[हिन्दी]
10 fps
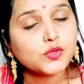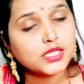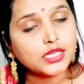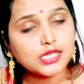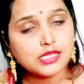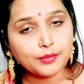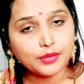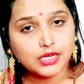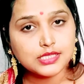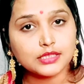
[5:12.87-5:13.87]
उस तरीके से आप
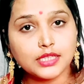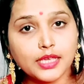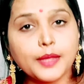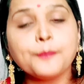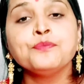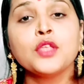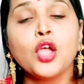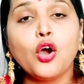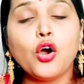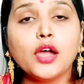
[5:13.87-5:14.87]
कर सकते हैं
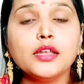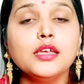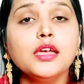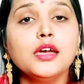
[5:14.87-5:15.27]
और